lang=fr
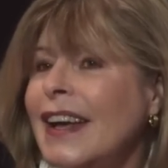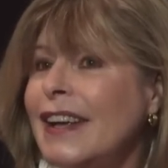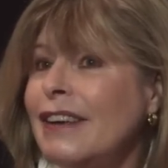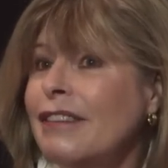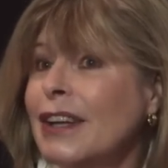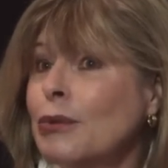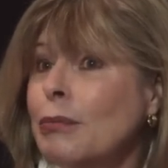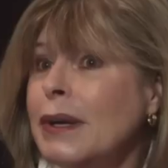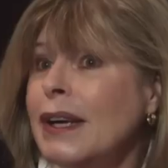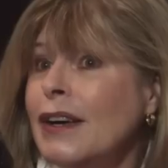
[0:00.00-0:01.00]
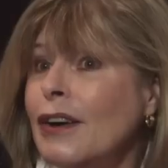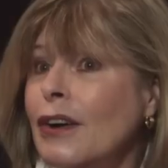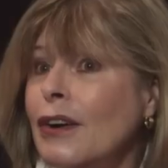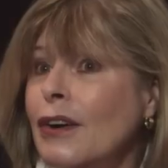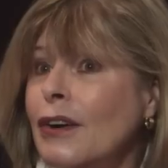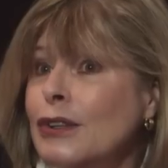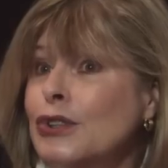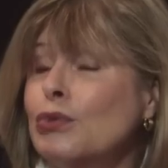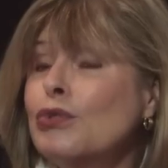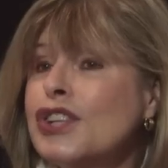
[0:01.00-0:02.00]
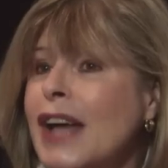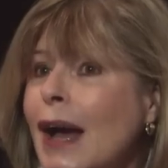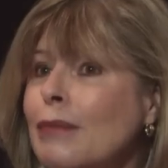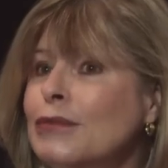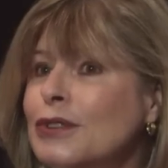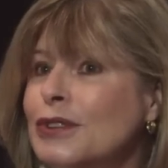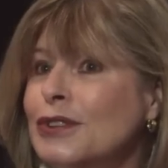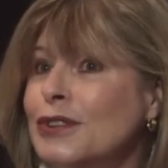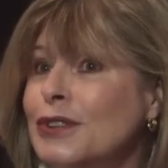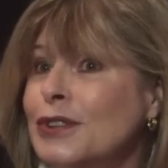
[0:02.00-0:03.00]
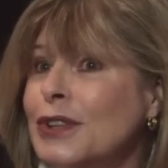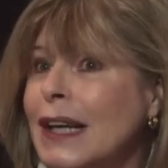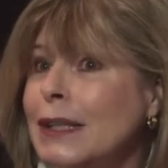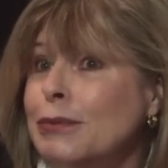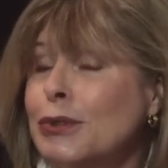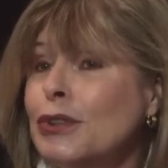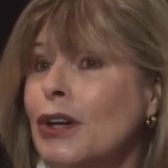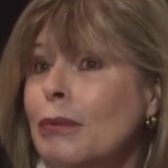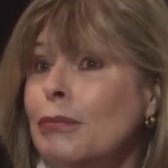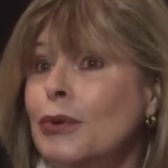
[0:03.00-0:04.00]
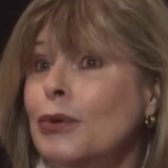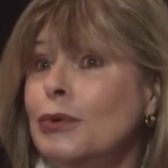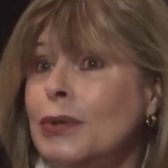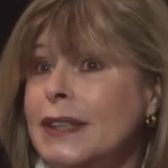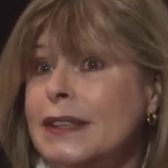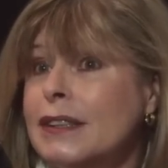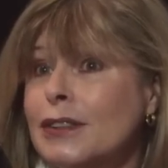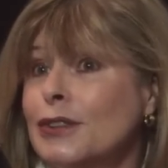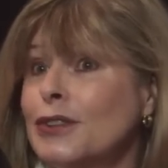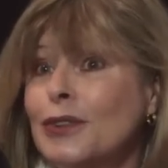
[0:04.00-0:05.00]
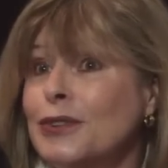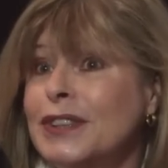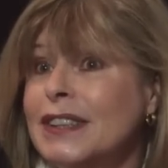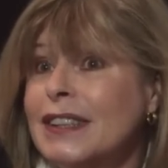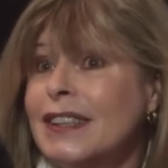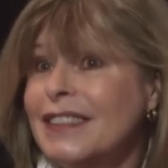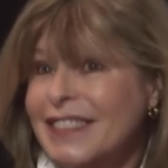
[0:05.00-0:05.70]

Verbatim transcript: Et il va tomber euh, sous le charme de, Calypso comme euh, Ulysse dans l'Odyssée.